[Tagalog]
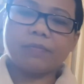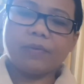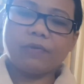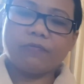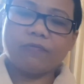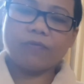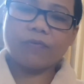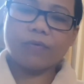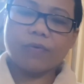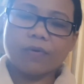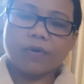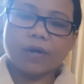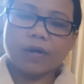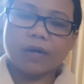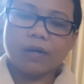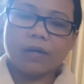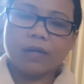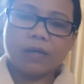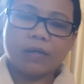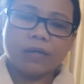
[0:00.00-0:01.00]
before,
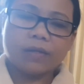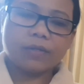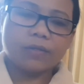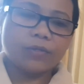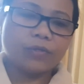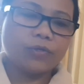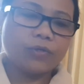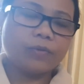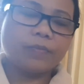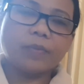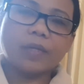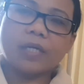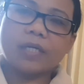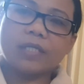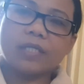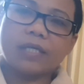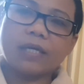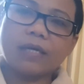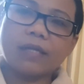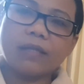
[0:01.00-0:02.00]

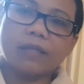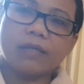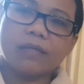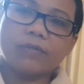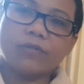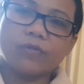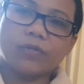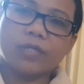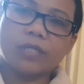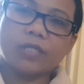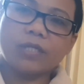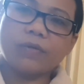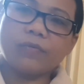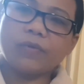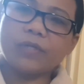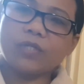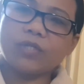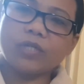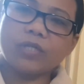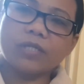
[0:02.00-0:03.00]
numeracy and literacy,
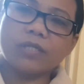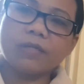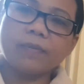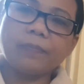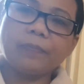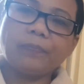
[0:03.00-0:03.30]
which is